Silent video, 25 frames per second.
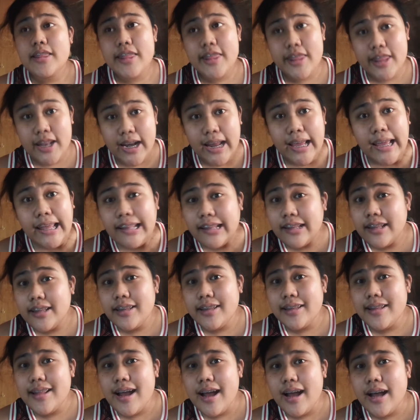thread
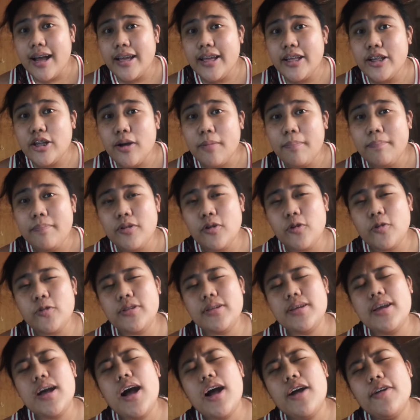na inupload
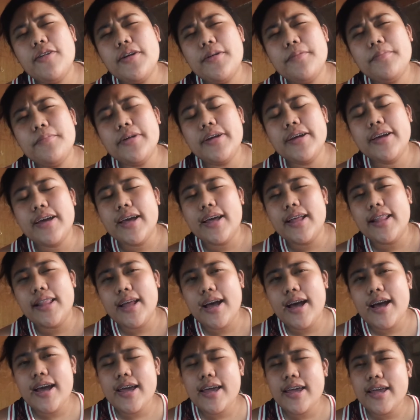ni Ara
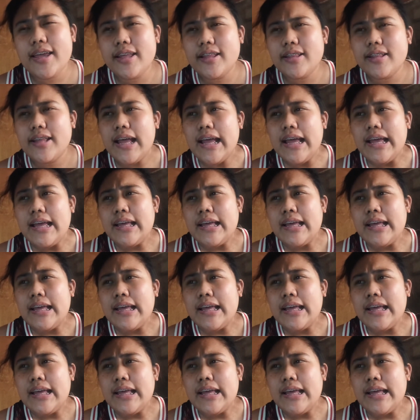Brigela and